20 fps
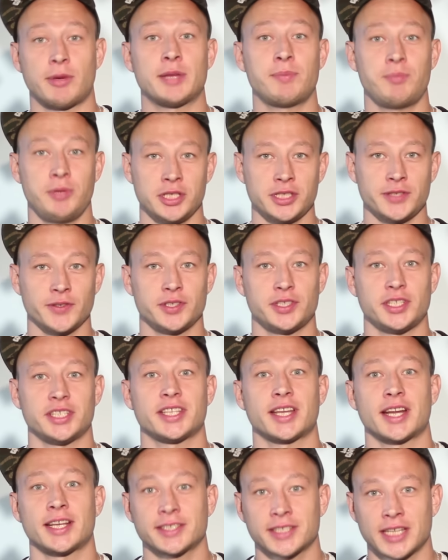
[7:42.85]

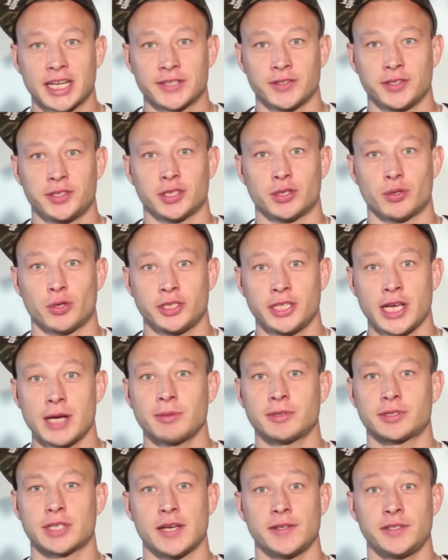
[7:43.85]
Подписывайтесь, рассказывайте
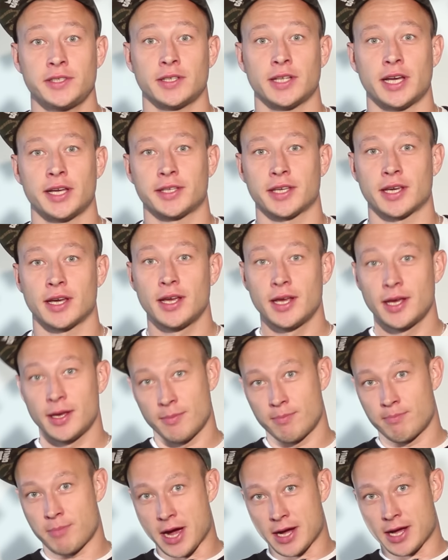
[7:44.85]
друзьям, ставьте лайки.
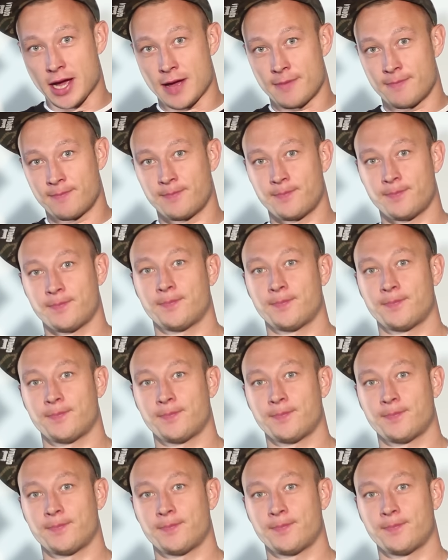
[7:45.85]
Пока!